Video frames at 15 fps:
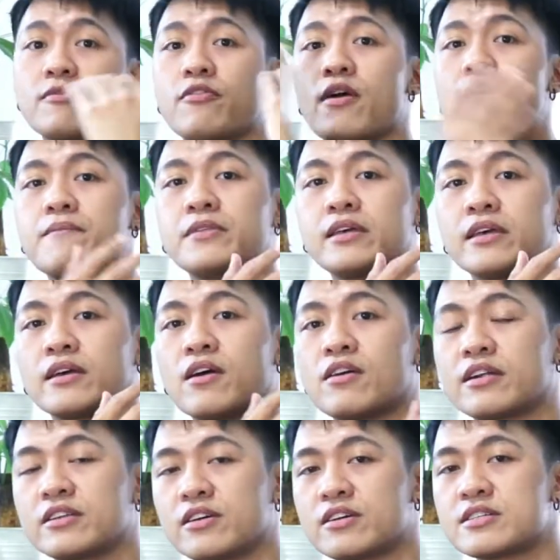from the
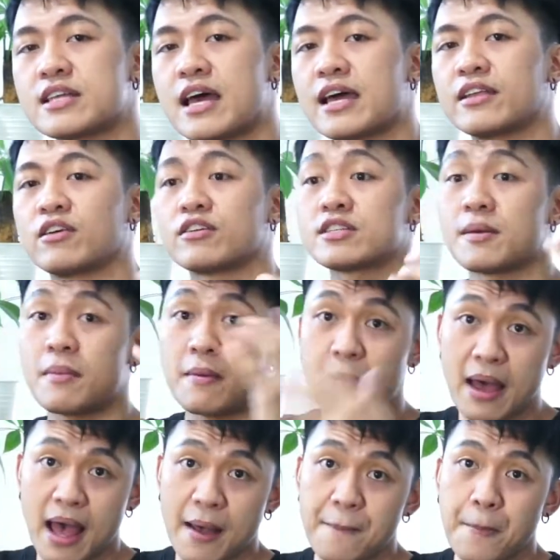corridor side or sa
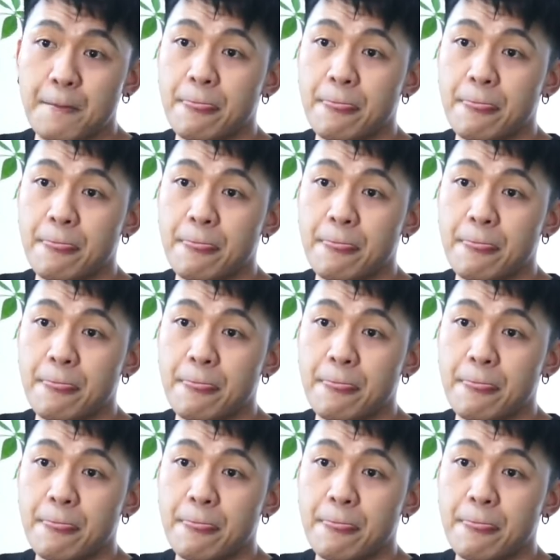baba,